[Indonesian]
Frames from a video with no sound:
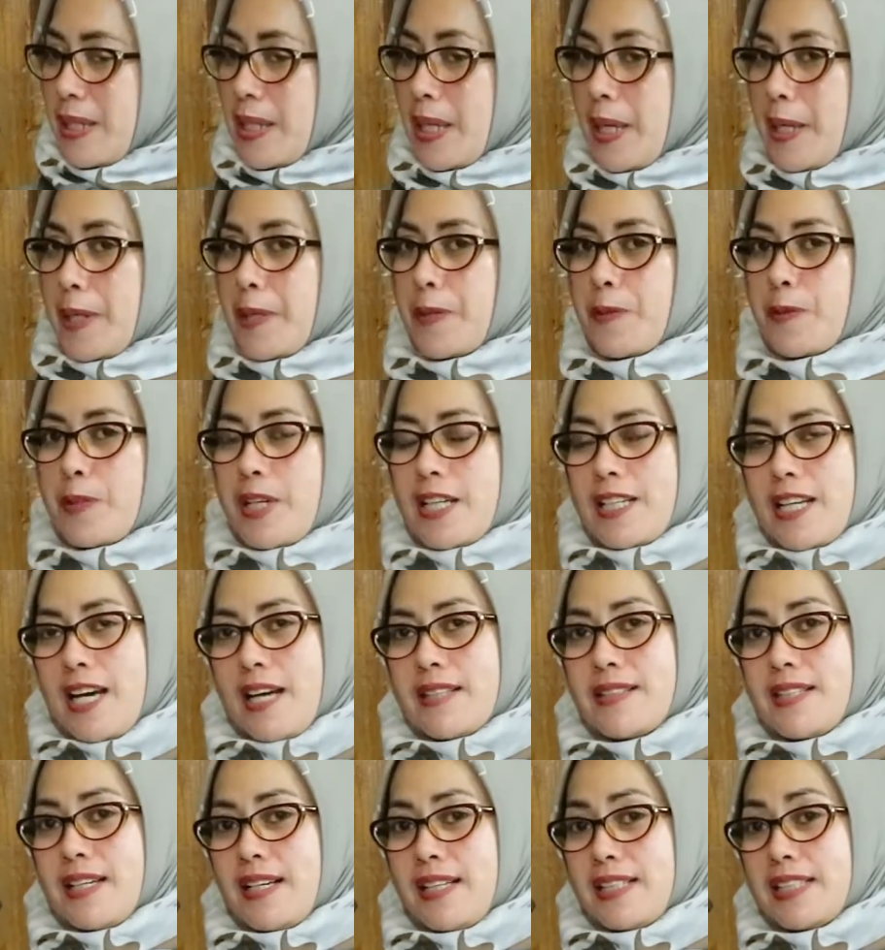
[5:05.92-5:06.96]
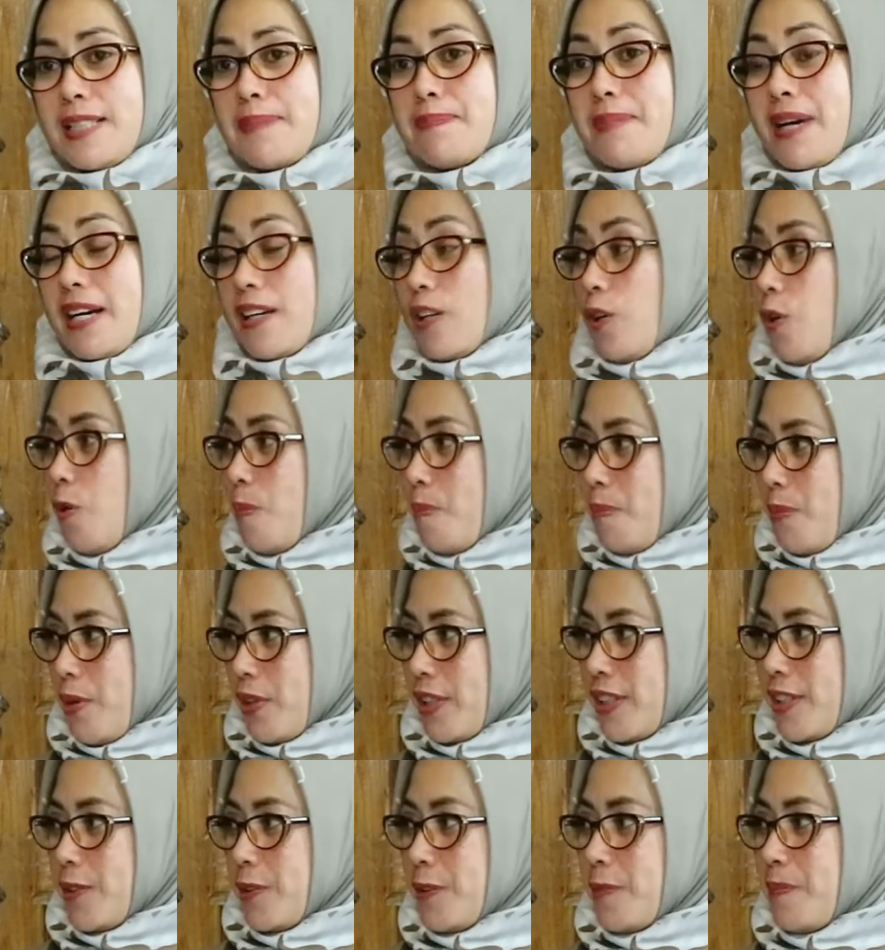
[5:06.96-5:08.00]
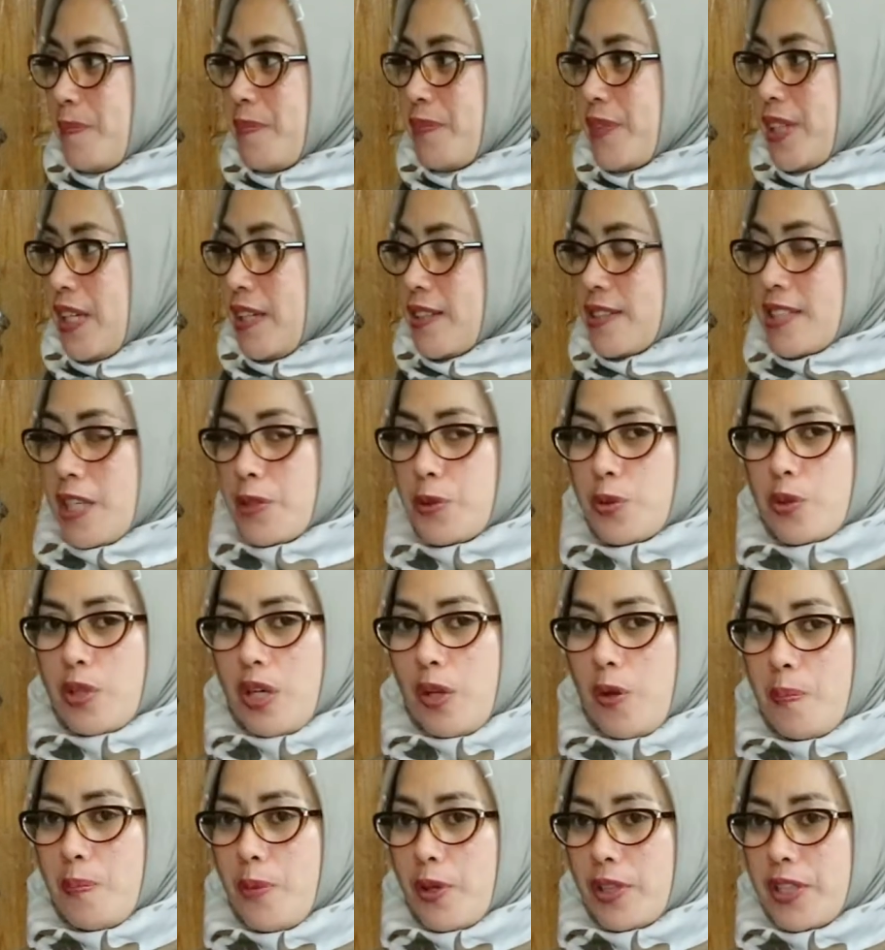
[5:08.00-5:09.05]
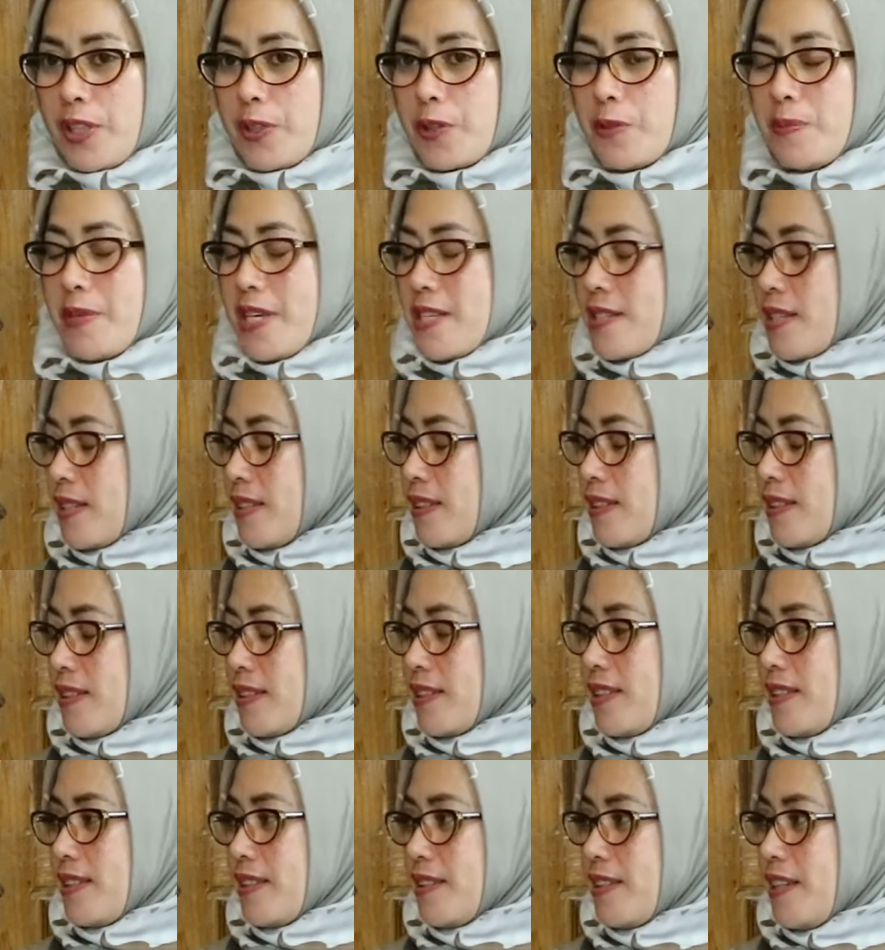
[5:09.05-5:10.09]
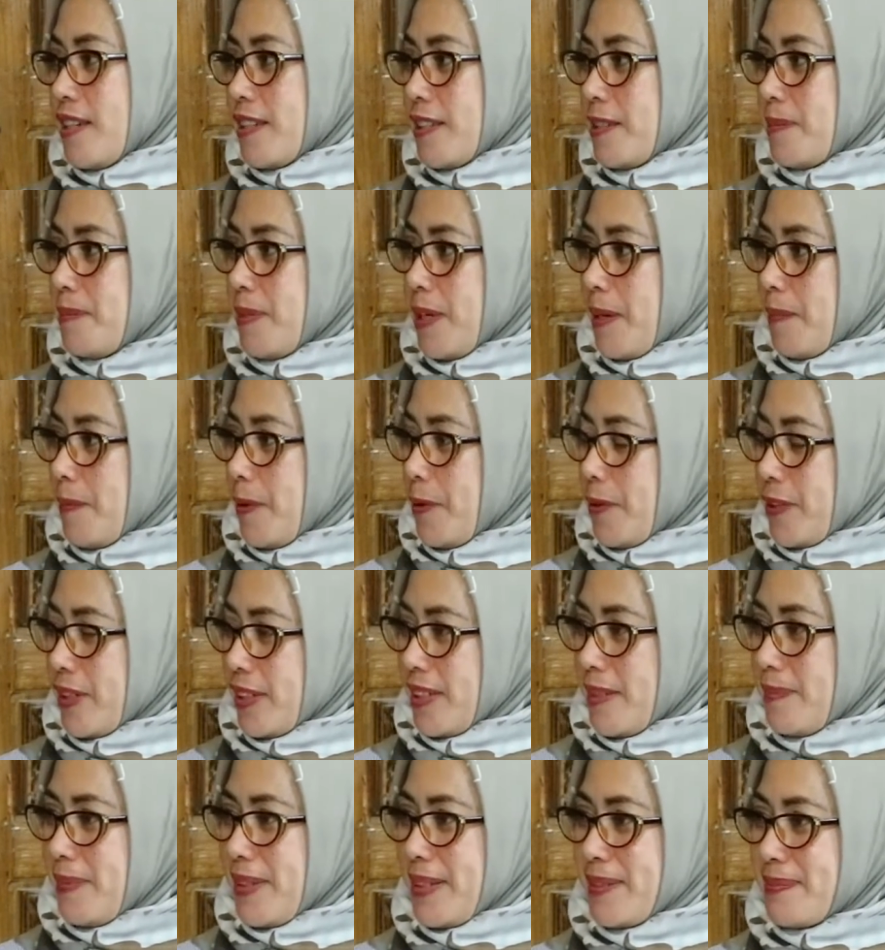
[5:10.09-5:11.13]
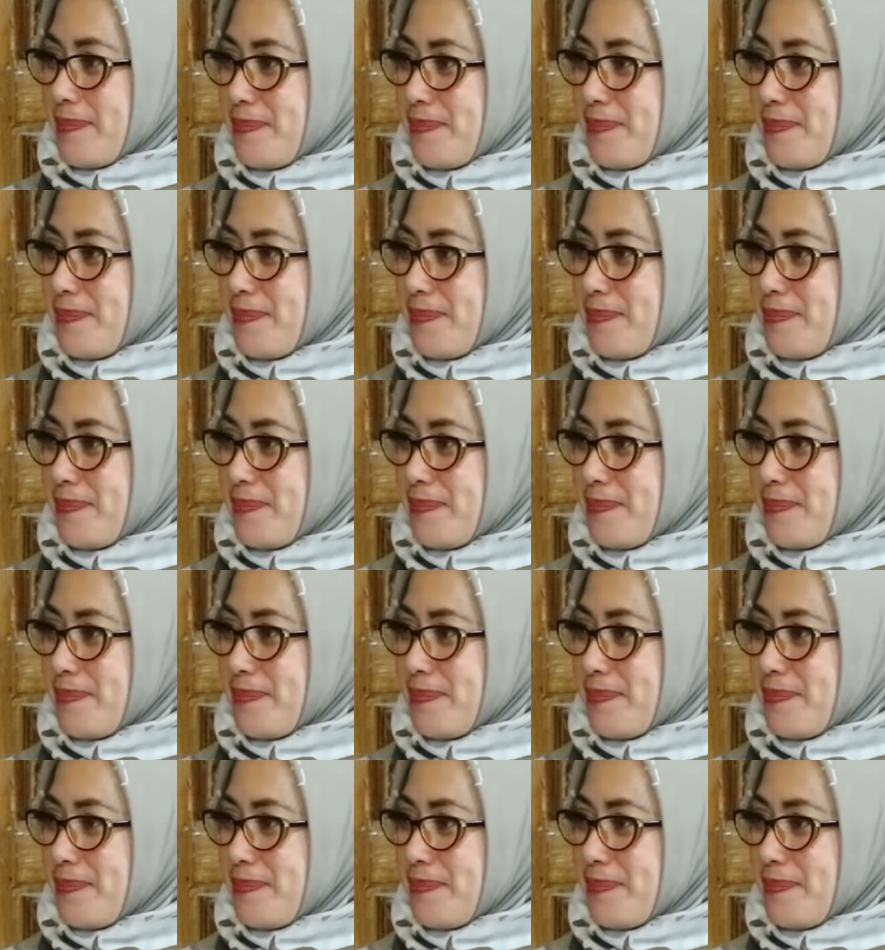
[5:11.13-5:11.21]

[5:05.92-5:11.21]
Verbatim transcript: Nah hmm. itu kan ada lima kelompok gitu. Ya. Nah satu hmm. kelompoknya itu biasanya terdiri dari berapa orang nih pak?